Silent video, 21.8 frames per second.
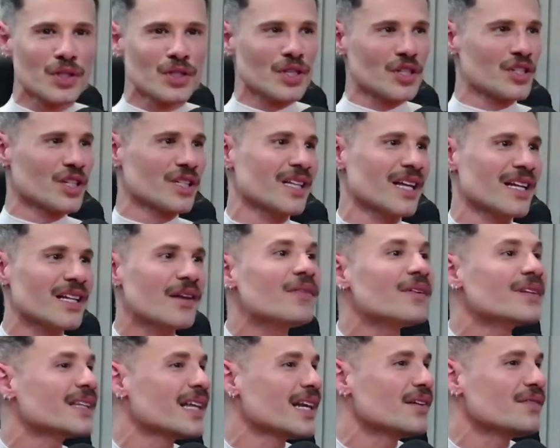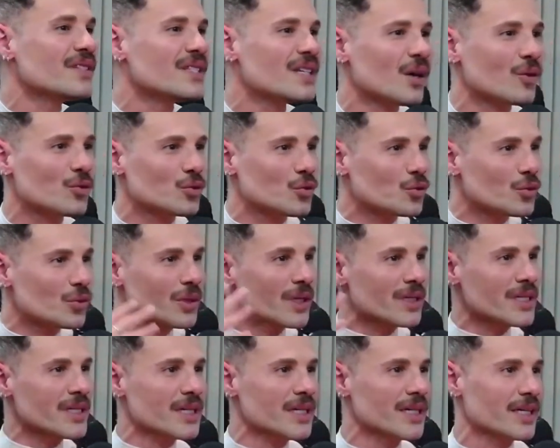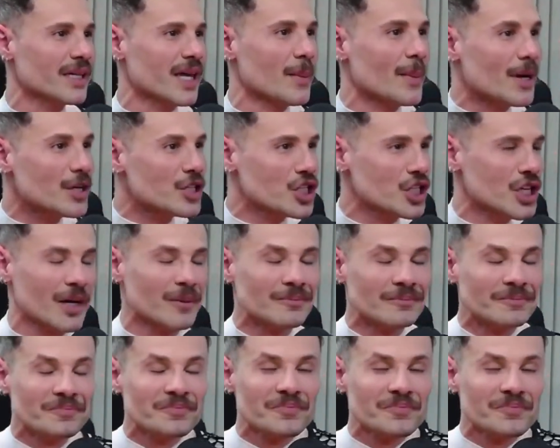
gente. Até é. tá falando televisão, tudo que se cria, é magia. É.